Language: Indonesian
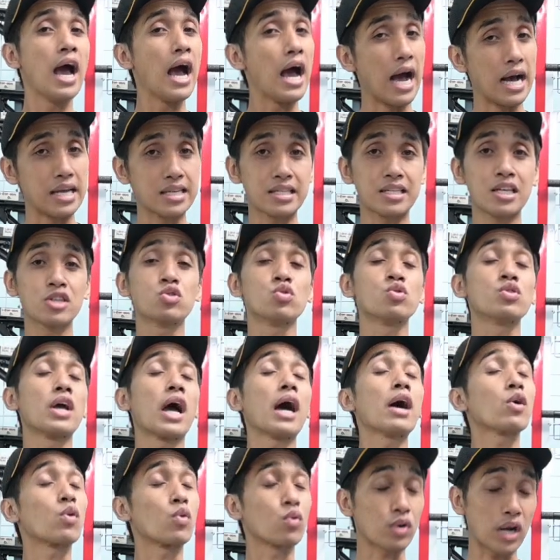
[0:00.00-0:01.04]
hasilnya
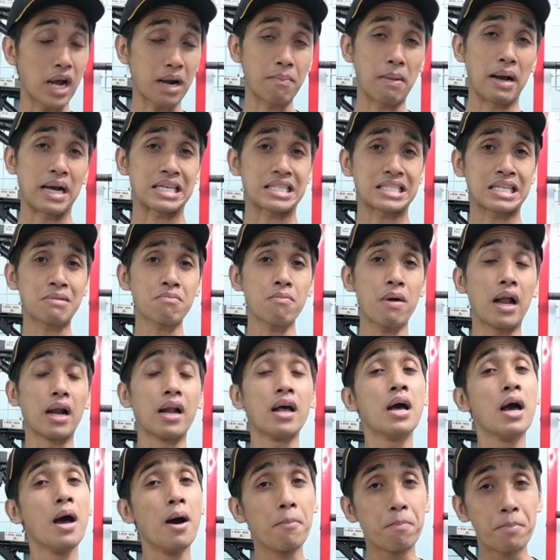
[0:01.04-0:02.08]
juga kurang
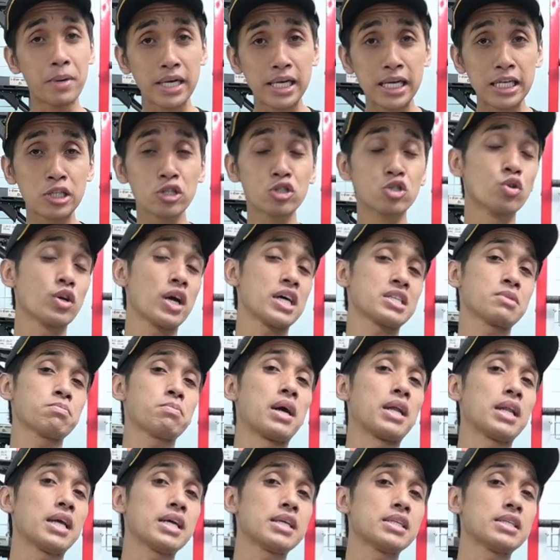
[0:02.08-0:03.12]
maksimal. Begitu juga
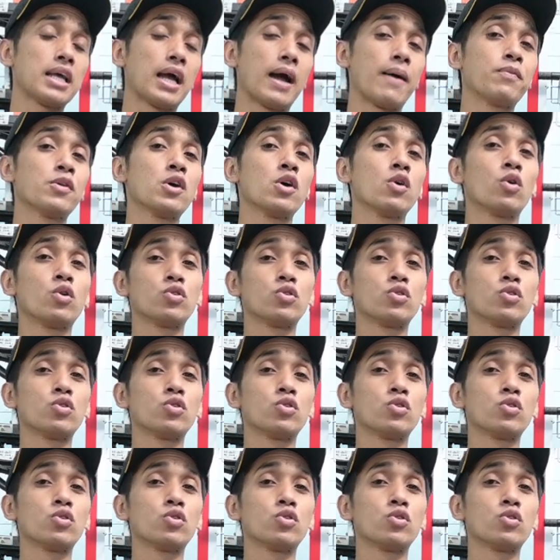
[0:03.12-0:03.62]
sebaliknya.